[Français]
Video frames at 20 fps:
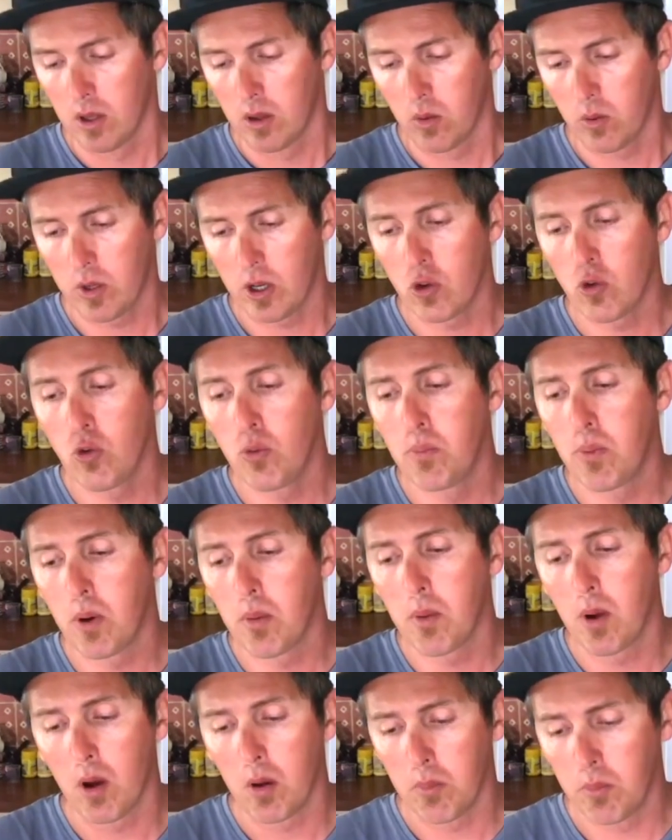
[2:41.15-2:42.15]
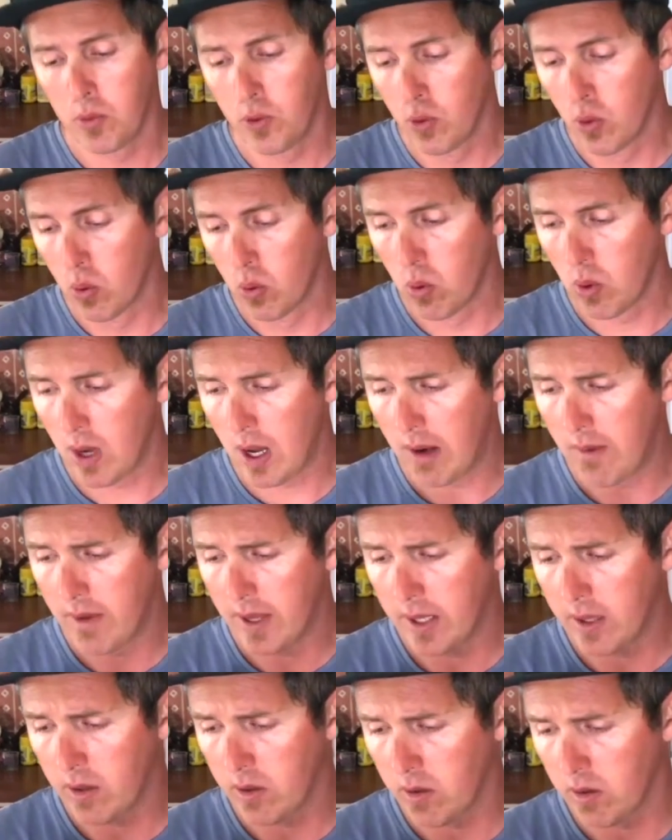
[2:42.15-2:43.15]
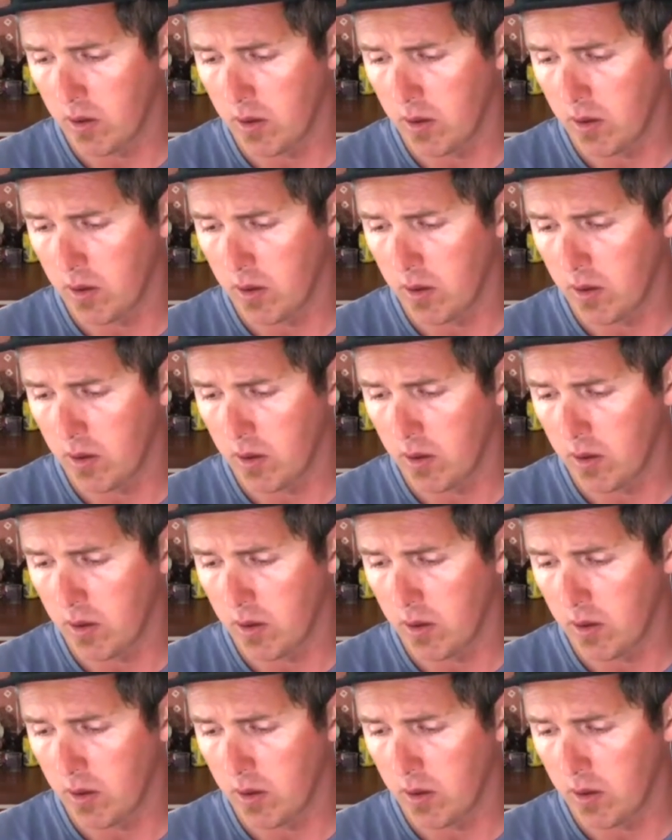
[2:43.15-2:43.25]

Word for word: donc un jus de pomme bio avec